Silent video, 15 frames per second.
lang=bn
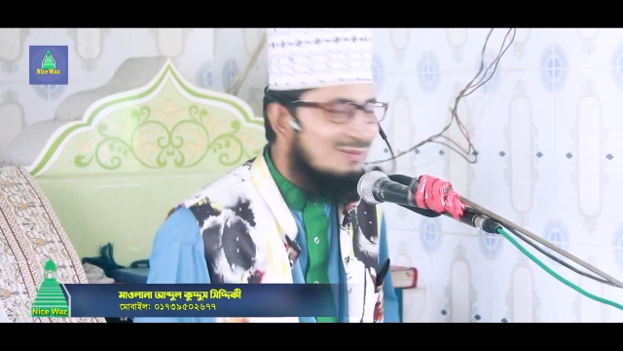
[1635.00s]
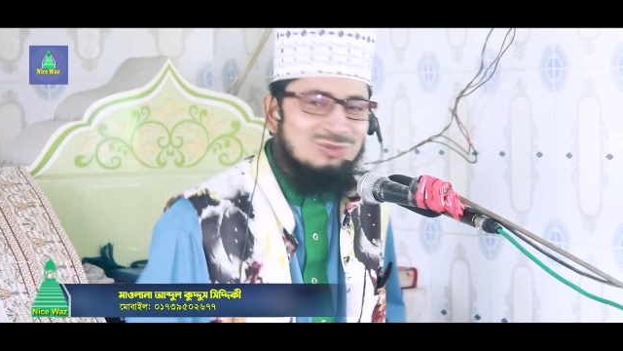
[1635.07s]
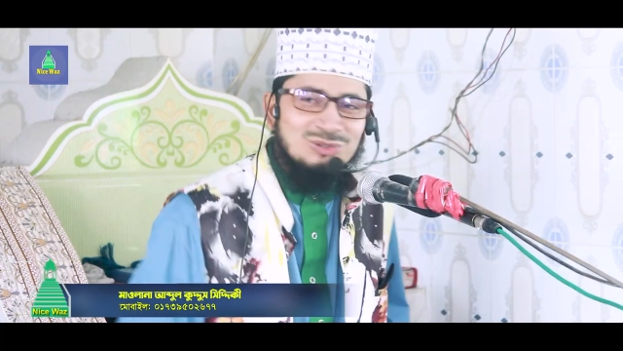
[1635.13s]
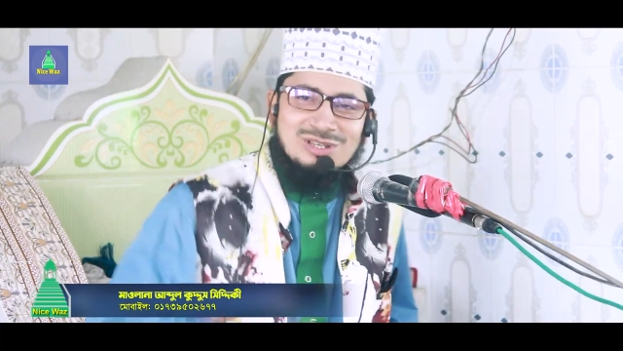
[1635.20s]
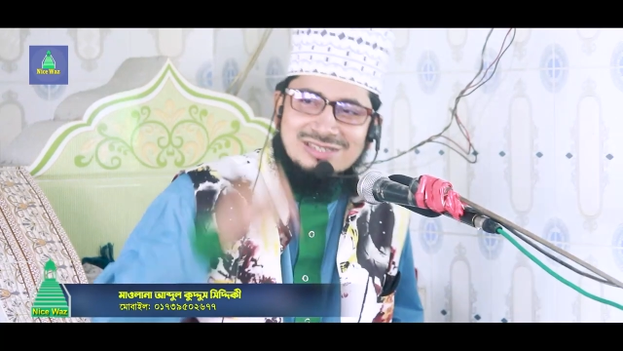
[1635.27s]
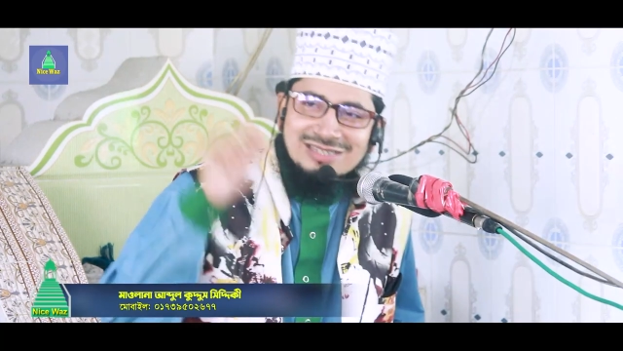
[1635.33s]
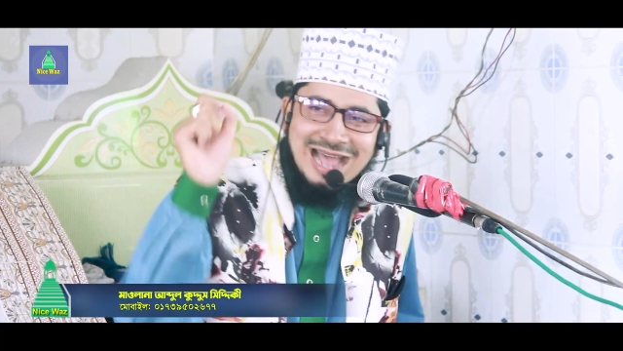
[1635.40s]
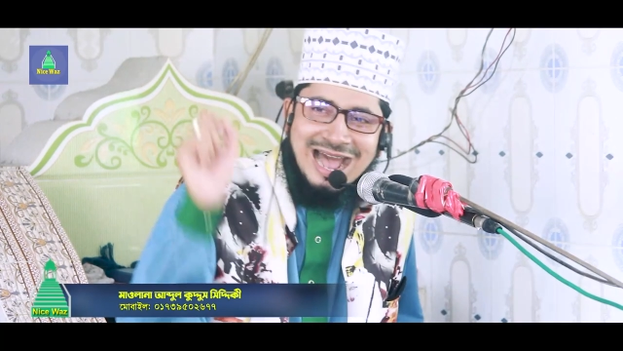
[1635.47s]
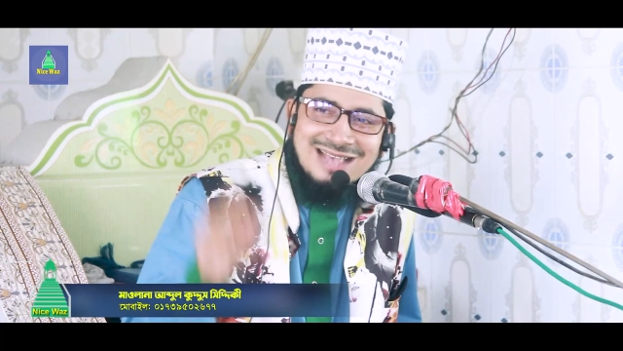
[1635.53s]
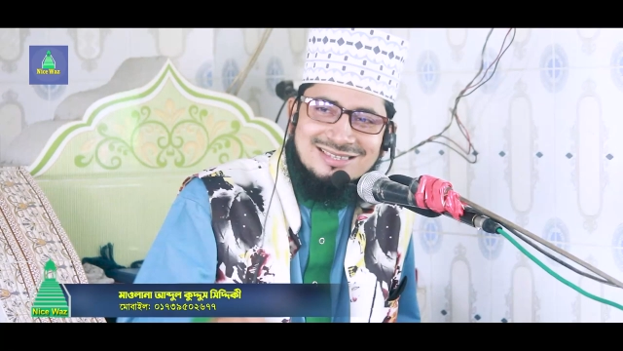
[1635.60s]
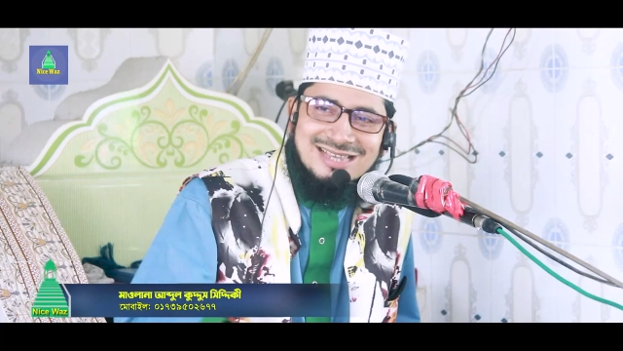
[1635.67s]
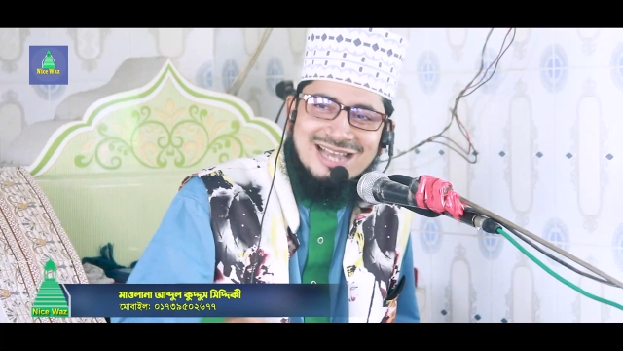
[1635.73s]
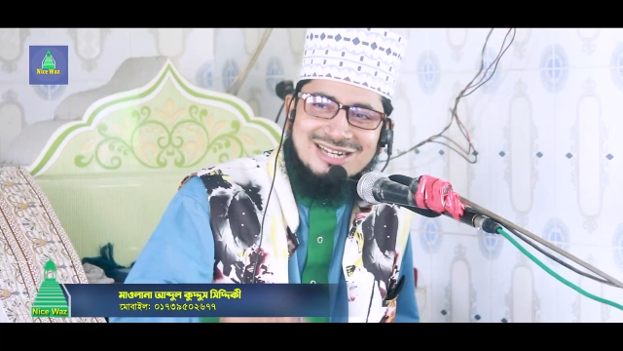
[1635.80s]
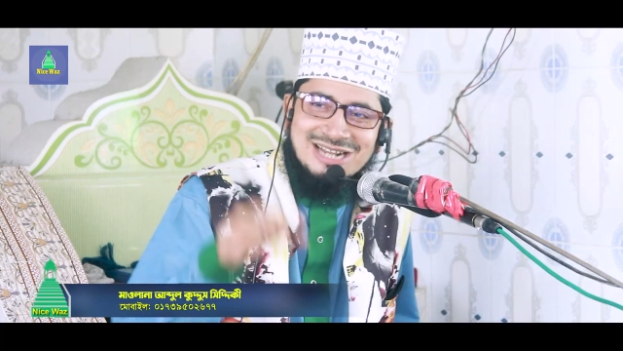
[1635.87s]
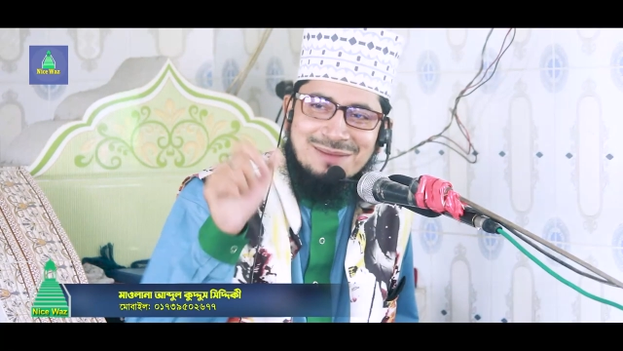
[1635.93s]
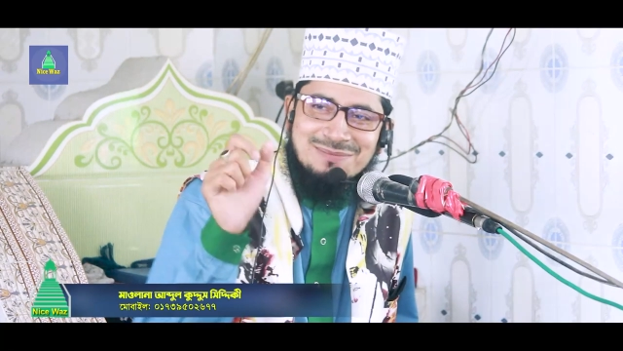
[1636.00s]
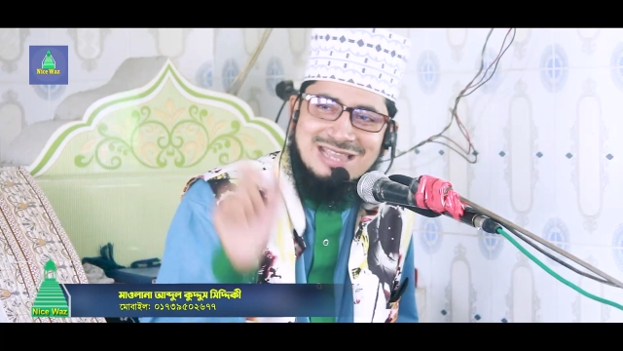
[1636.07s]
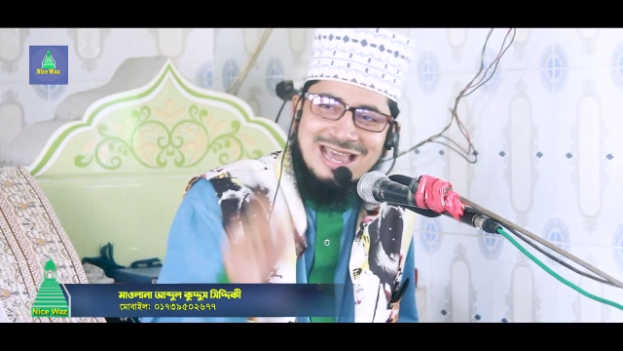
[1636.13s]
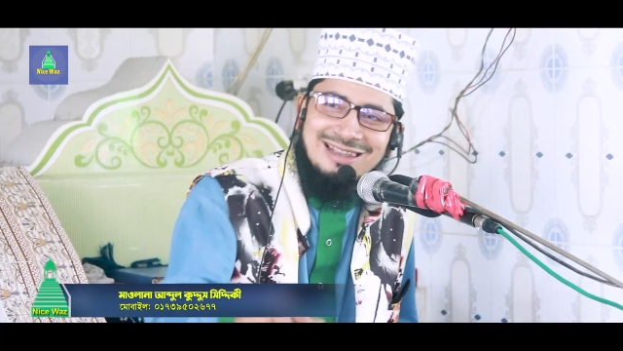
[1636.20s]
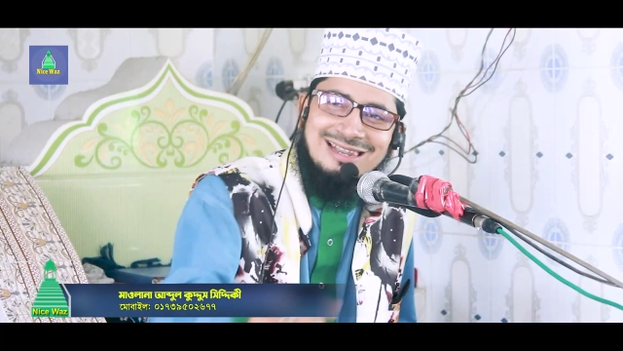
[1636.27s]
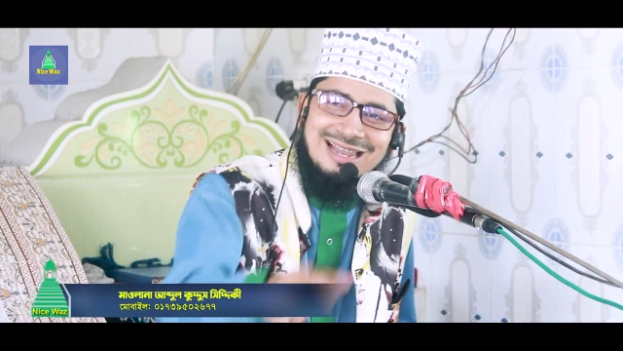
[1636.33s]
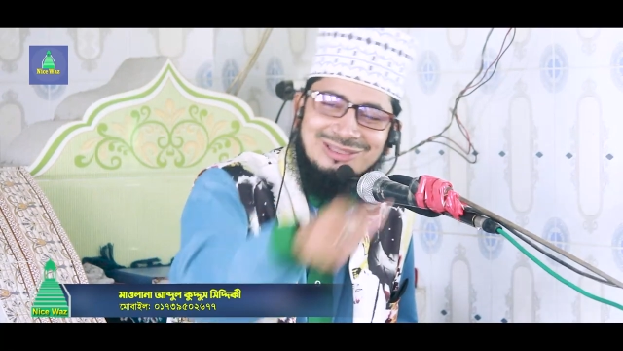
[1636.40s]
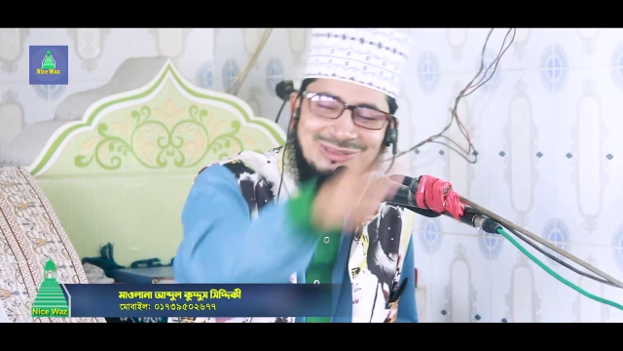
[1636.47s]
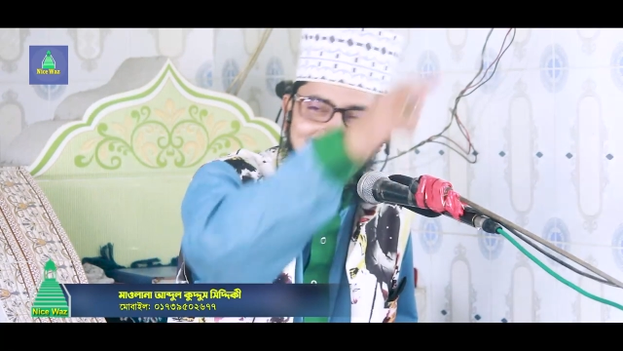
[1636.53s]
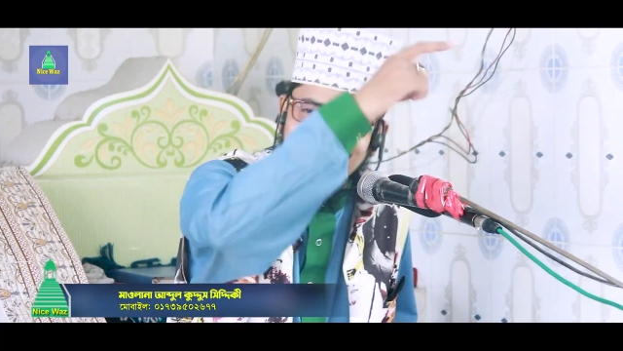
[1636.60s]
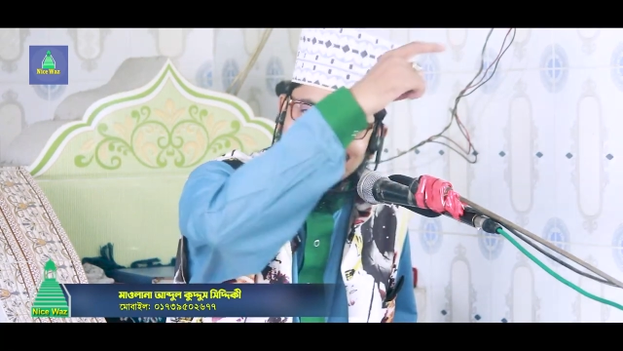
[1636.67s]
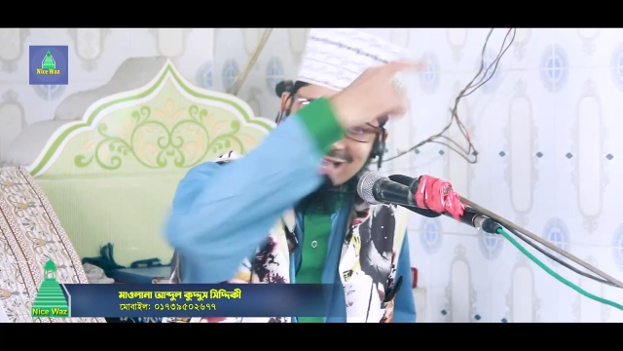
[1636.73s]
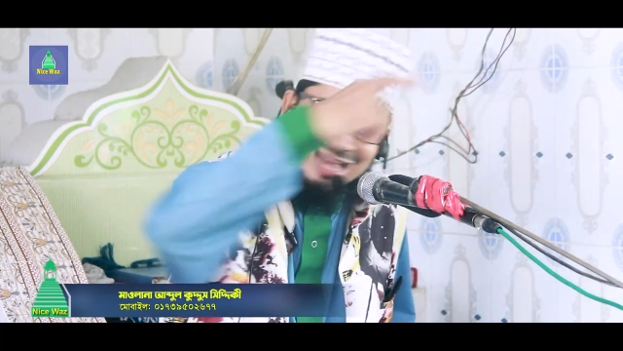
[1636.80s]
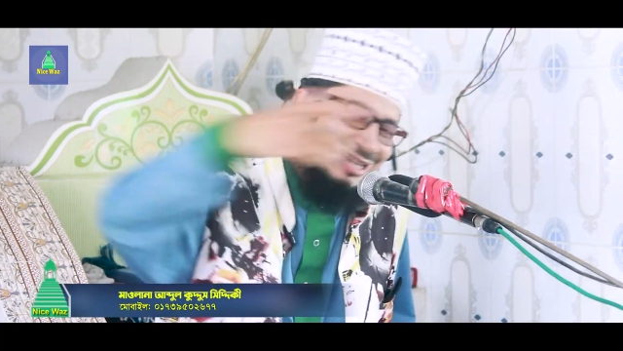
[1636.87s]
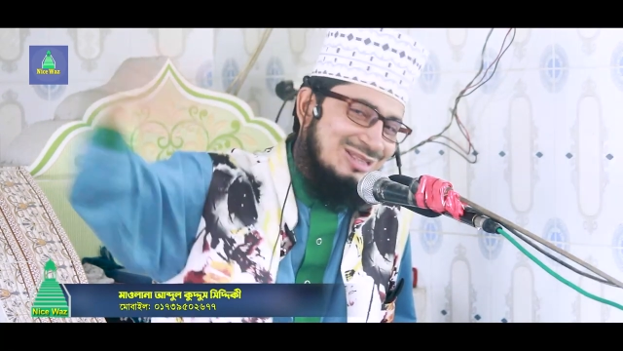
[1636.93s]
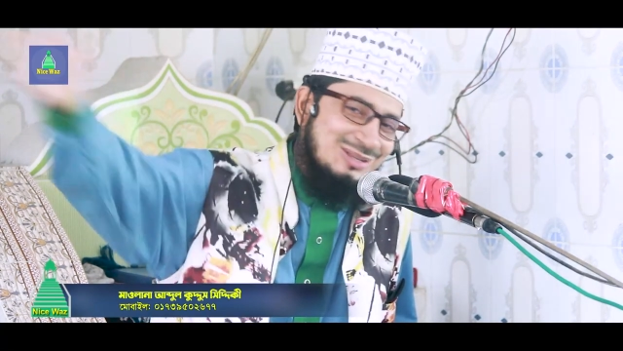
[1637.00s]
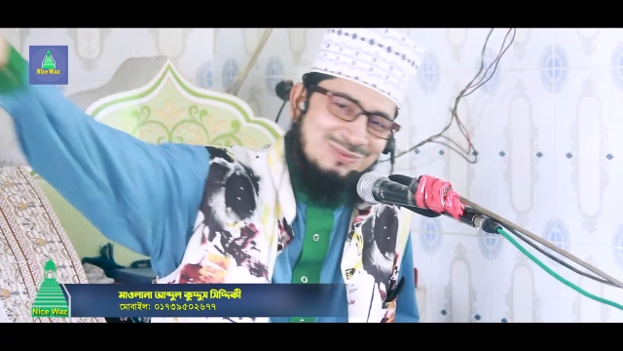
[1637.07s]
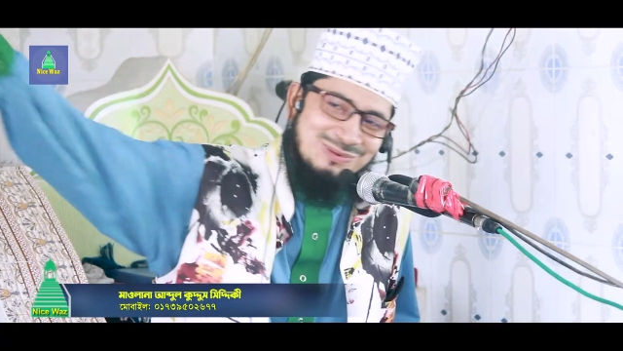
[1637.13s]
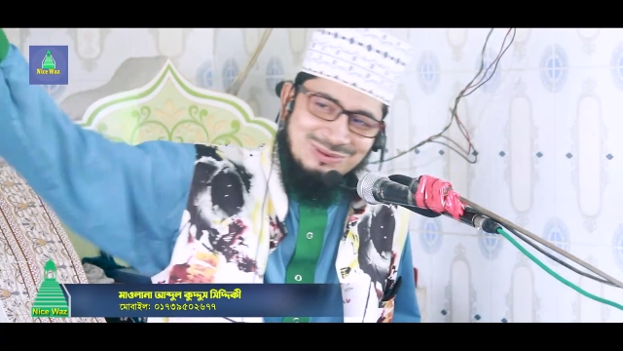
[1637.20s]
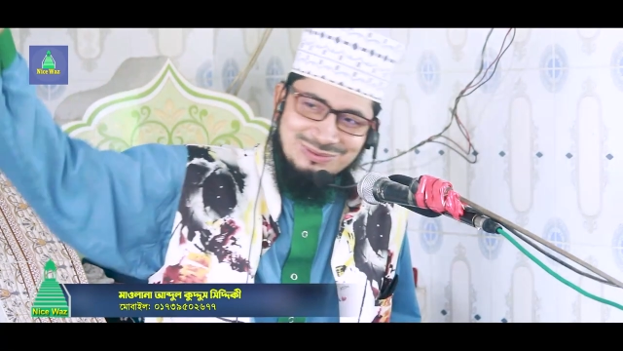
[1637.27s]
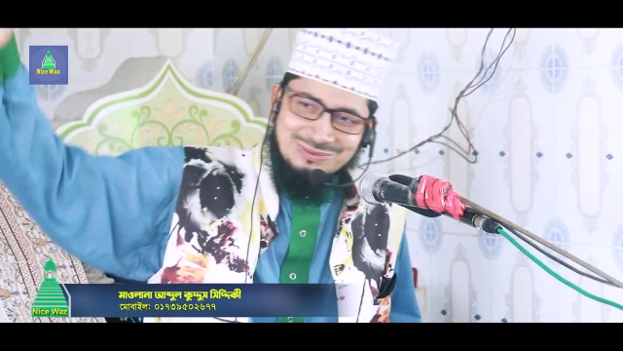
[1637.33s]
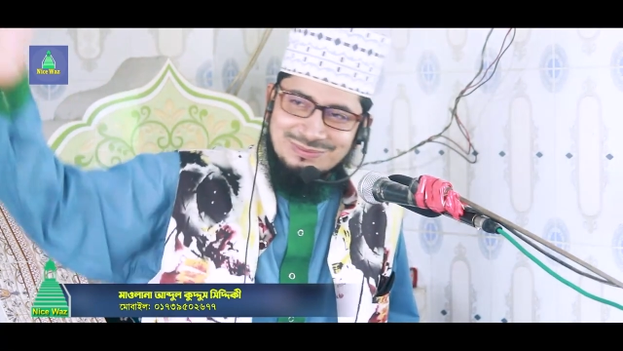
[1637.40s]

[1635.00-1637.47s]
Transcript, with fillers: তুই যা চাস আমি আল্লাহ তোরে তাই দেব